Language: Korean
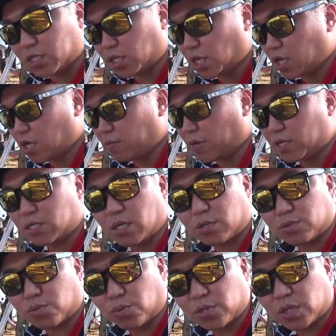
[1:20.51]
제
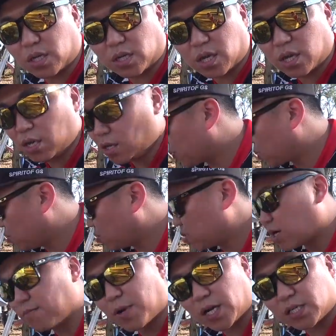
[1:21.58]
바이크하고 동일하게
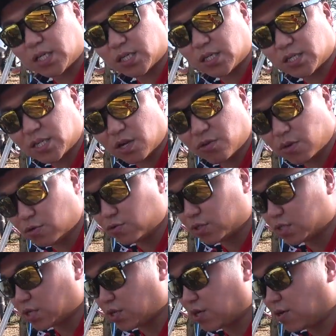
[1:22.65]
공랭 방식을 사용하고
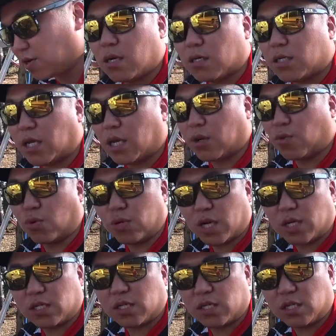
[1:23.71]
있어요 제
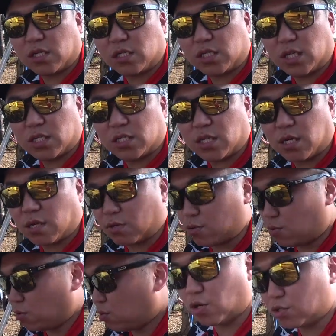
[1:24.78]
공랭식
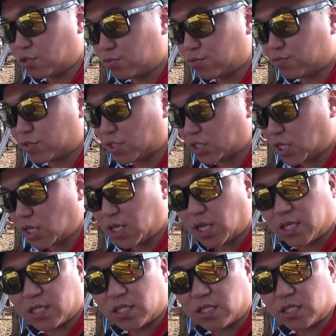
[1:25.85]
GS하고 어느 부분이 차이가
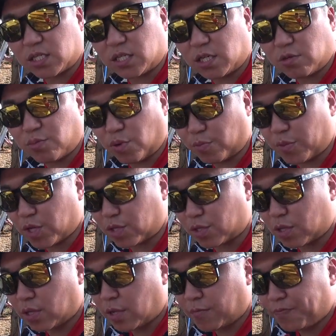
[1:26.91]
있는지를 보면
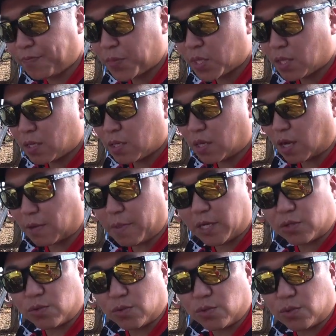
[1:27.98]

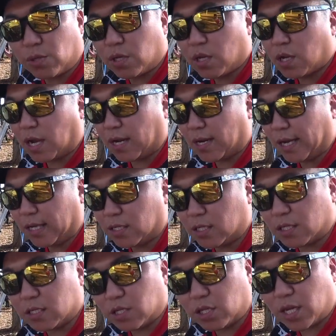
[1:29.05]
아마도
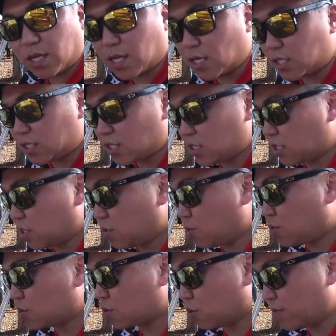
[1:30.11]
알라인티를 선택할지
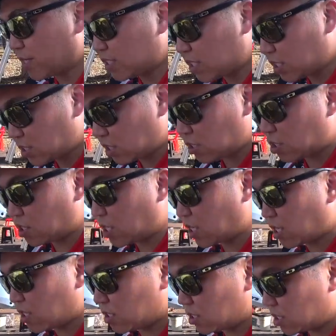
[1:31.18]
혹은 어반 GS를
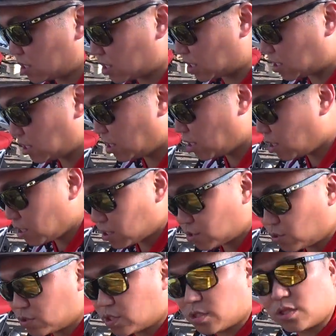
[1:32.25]
선택할지
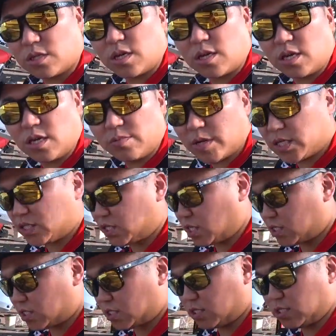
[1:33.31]
또는 일반
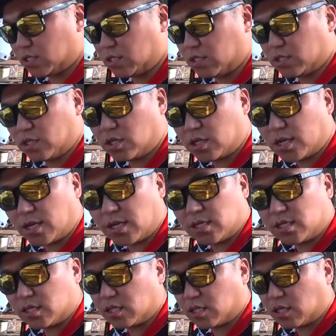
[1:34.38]
GS를
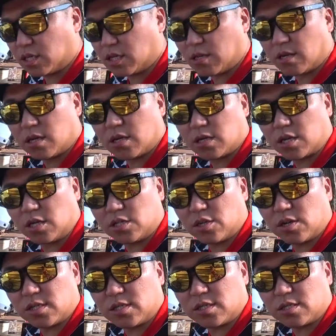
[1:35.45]
선택할지
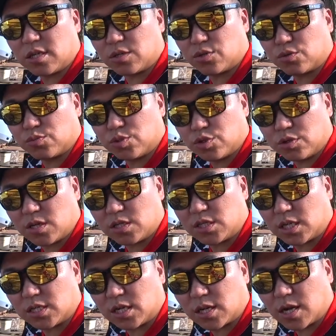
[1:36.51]
결정하시는데 조금
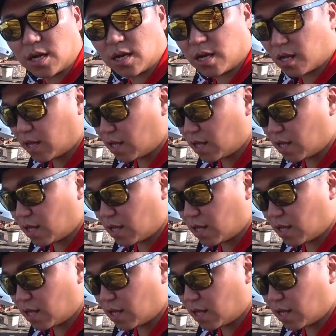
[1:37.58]
수월하지 않을까